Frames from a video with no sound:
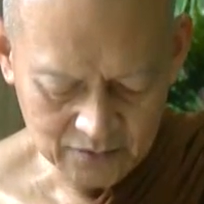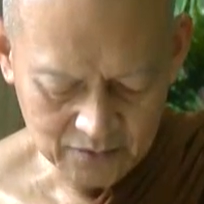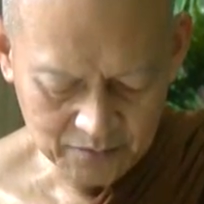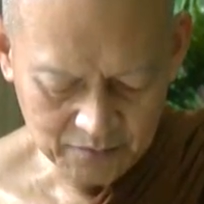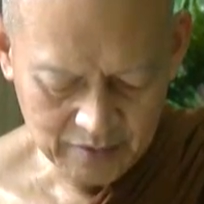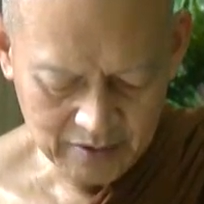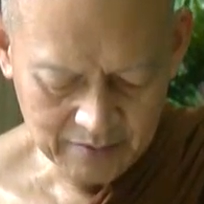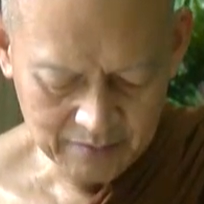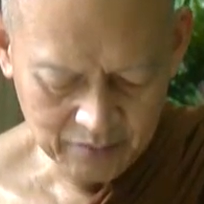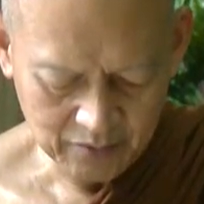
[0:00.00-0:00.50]

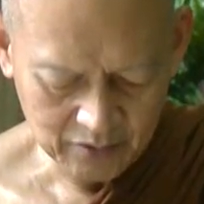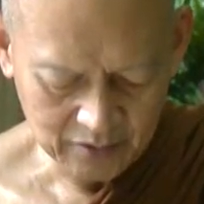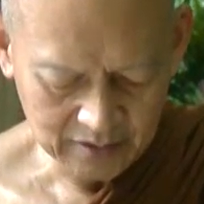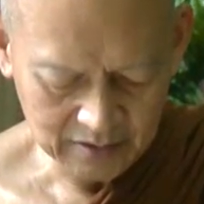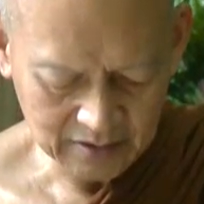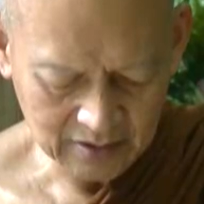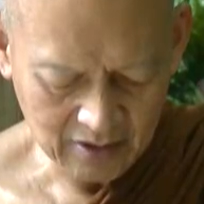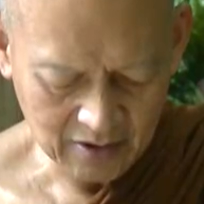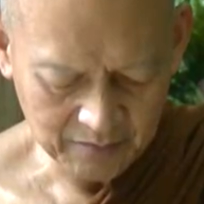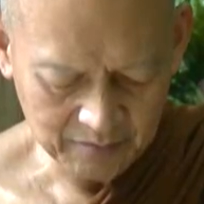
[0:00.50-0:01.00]
เป็นผล
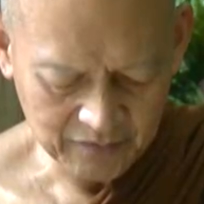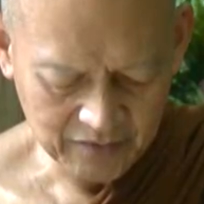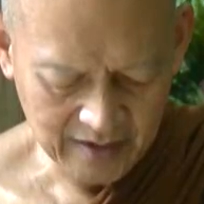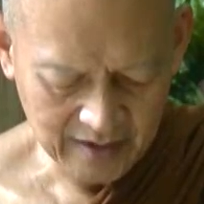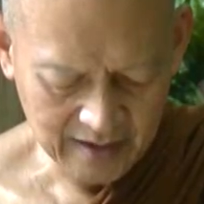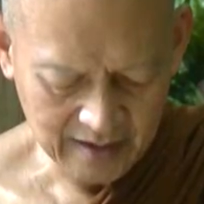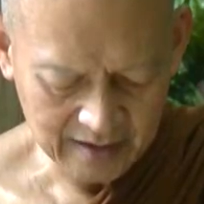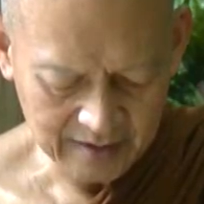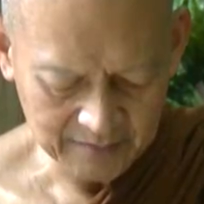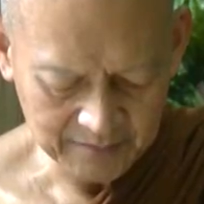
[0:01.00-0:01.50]
ตอบแท
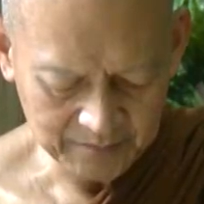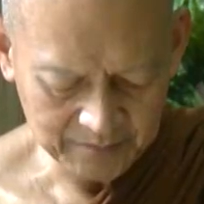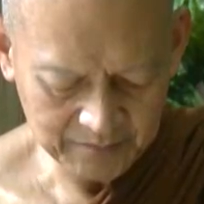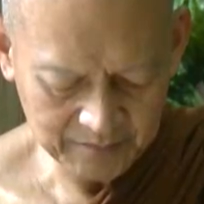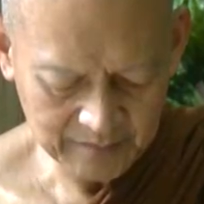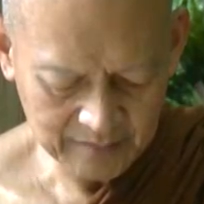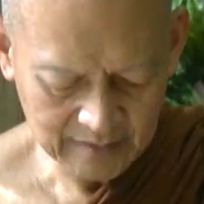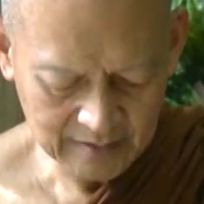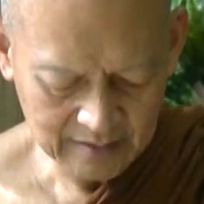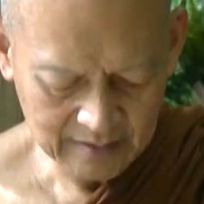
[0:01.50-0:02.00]
น
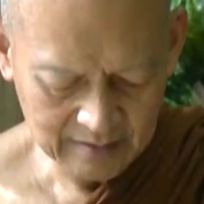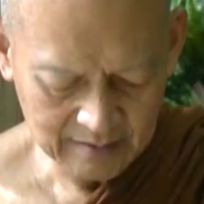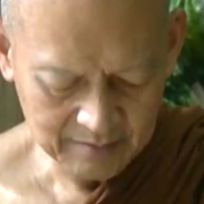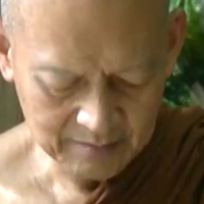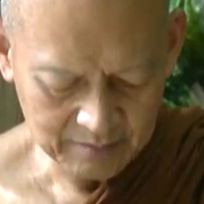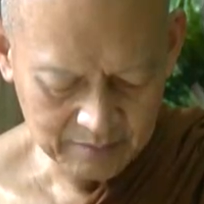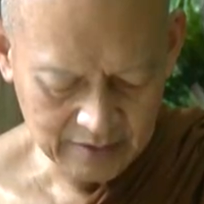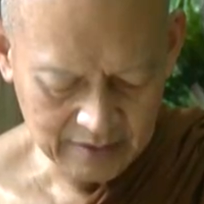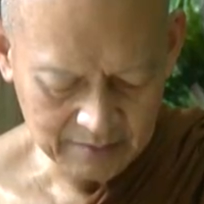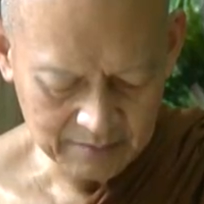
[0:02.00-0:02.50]

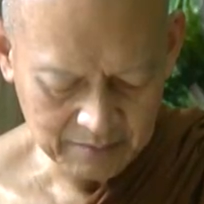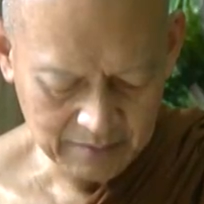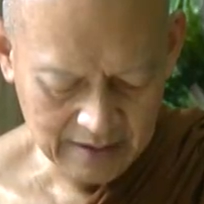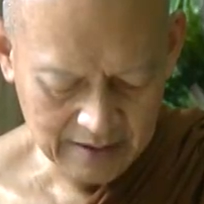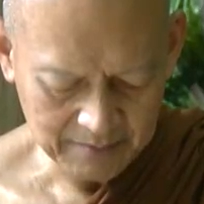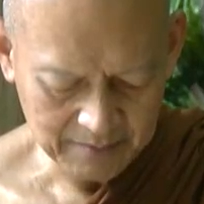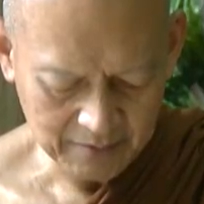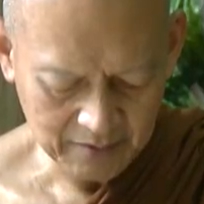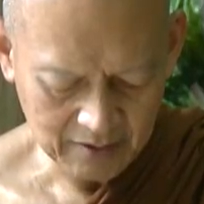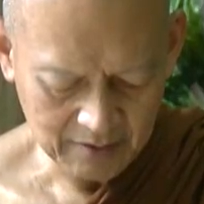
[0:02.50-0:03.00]
เป็นไป
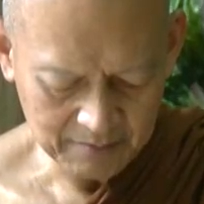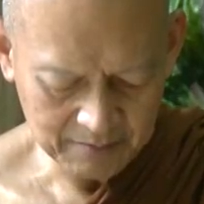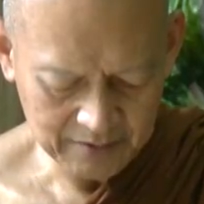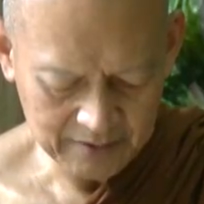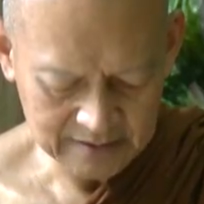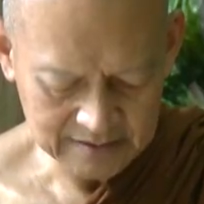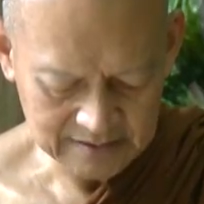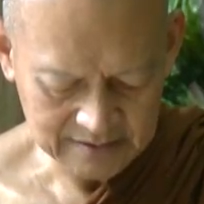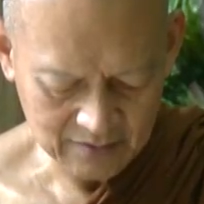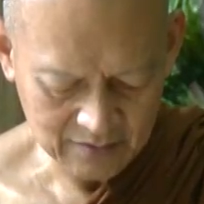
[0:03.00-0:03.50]
พร้อมเพื่อ
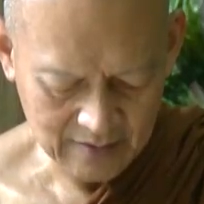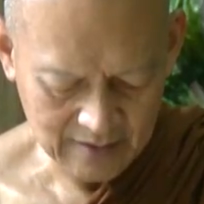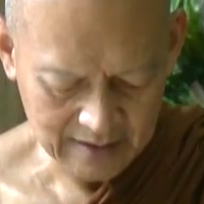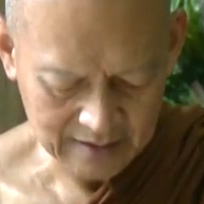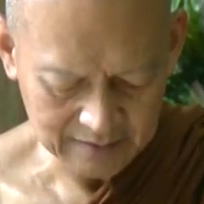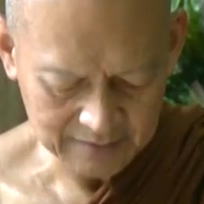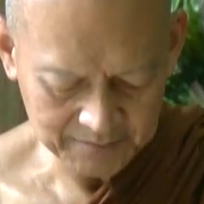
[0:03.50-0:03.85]
สวรรค์